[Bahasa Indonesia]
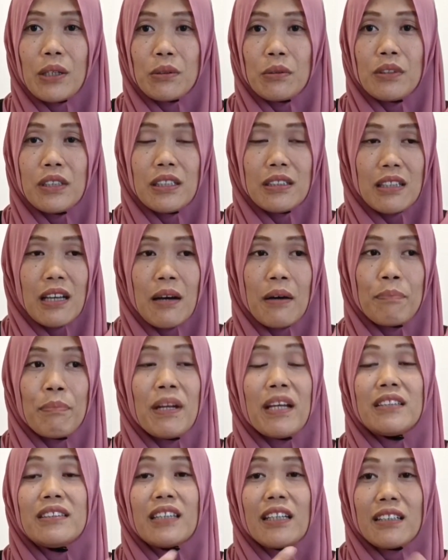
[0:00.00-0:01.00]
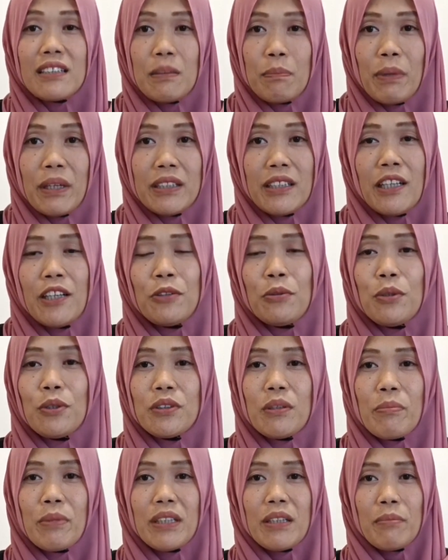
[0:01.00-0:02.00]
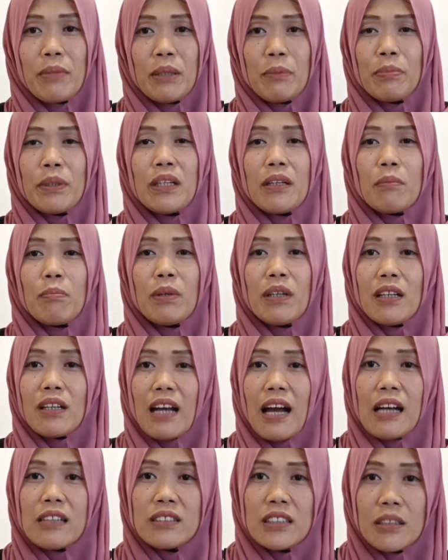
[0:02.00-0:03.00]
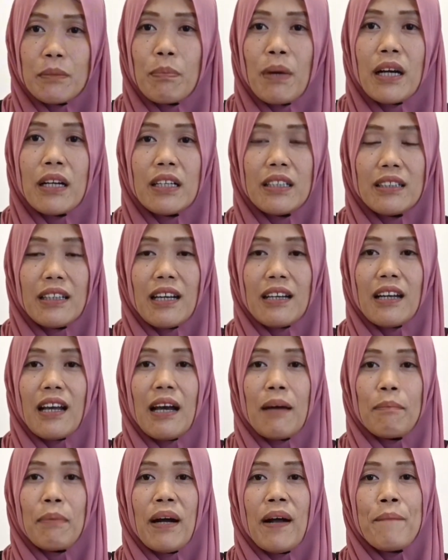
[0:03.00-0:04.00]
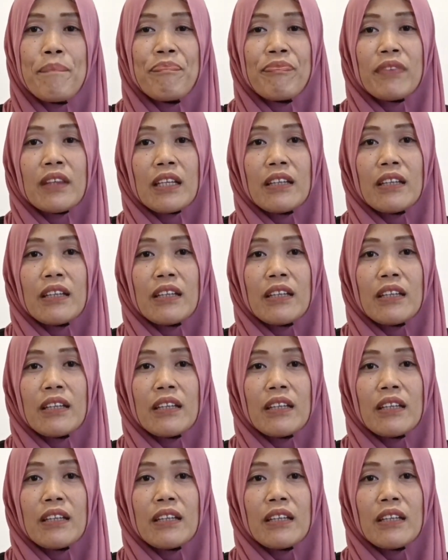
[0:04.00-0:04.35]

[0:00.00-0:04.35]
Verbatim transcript: waktu kita belajar di PT itu loh teman-teman benar-benar asik banget karena apa?